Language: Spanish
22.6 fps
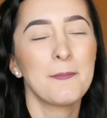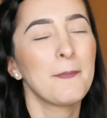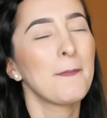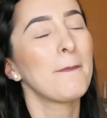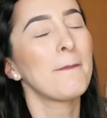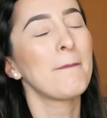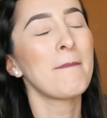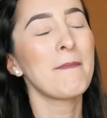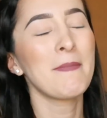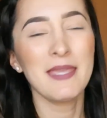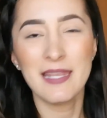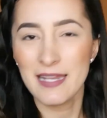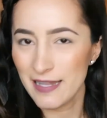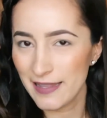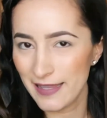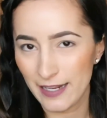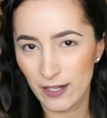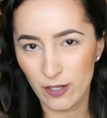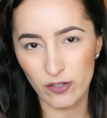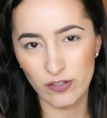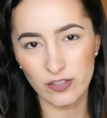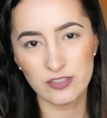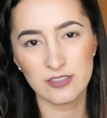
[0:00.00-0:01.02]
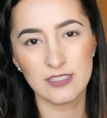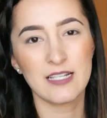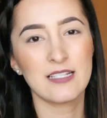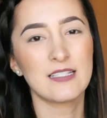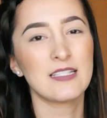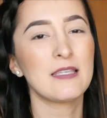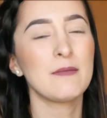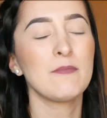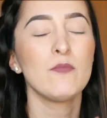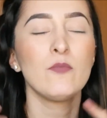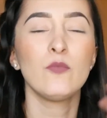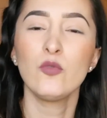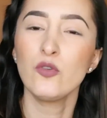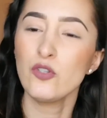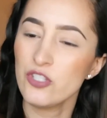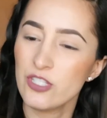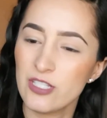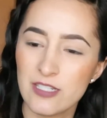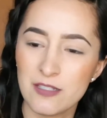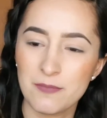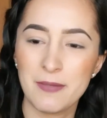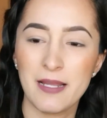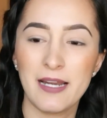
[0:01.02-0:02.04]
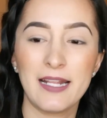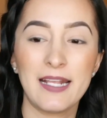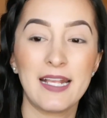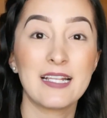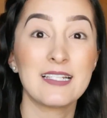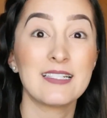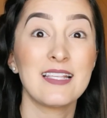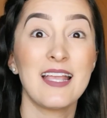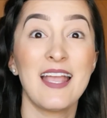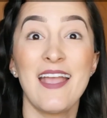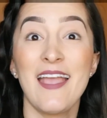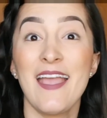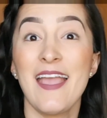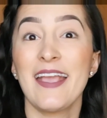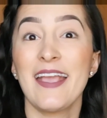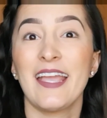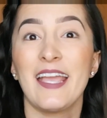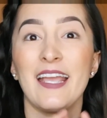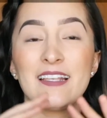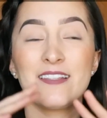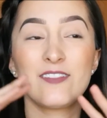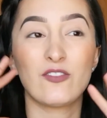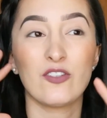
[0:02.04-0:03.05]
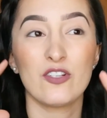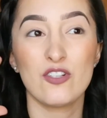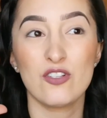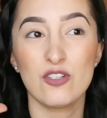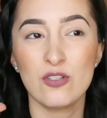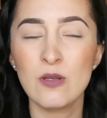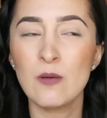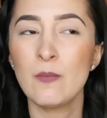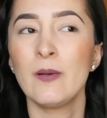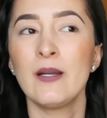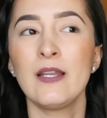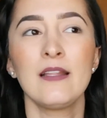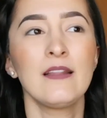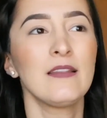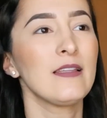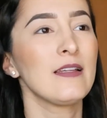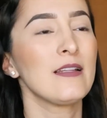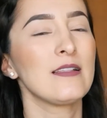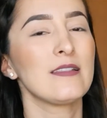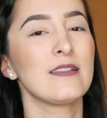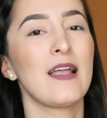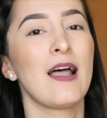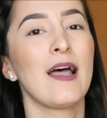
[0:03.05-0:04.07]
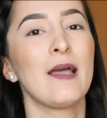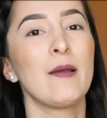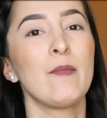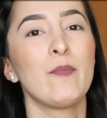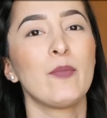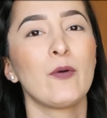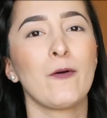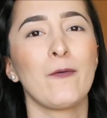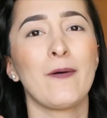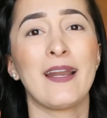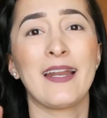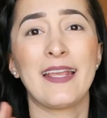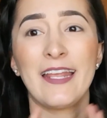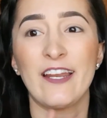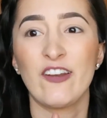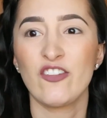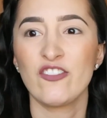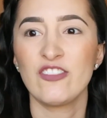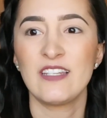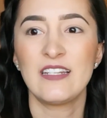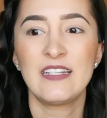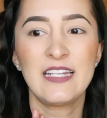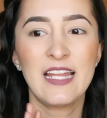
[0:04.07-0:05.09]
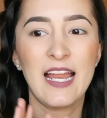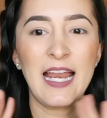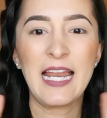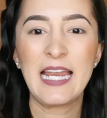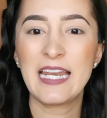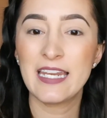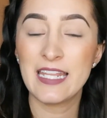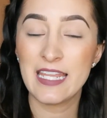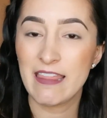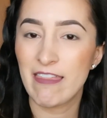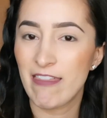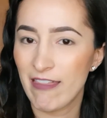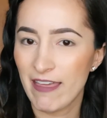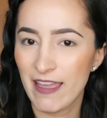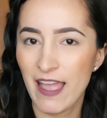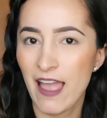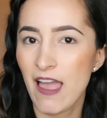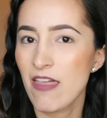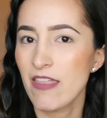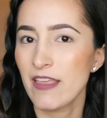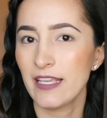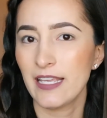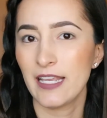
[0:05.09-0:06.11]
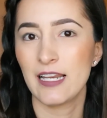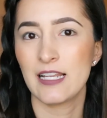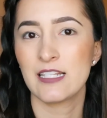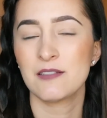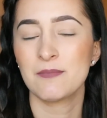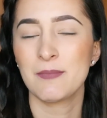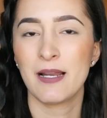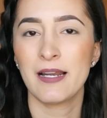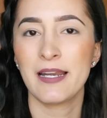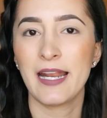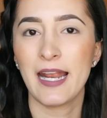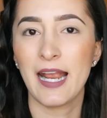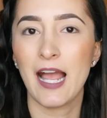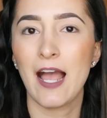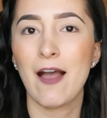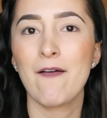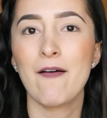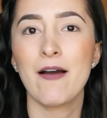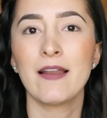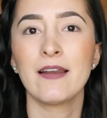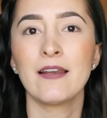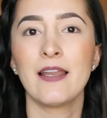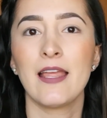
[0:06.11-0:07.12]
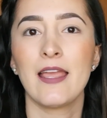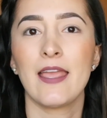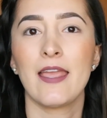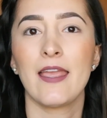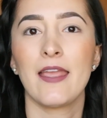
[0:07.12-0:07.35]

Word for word: mil de cosas y muchas marcas que estoy súper interesada en probar, que no tenía ni idea de que las manejaban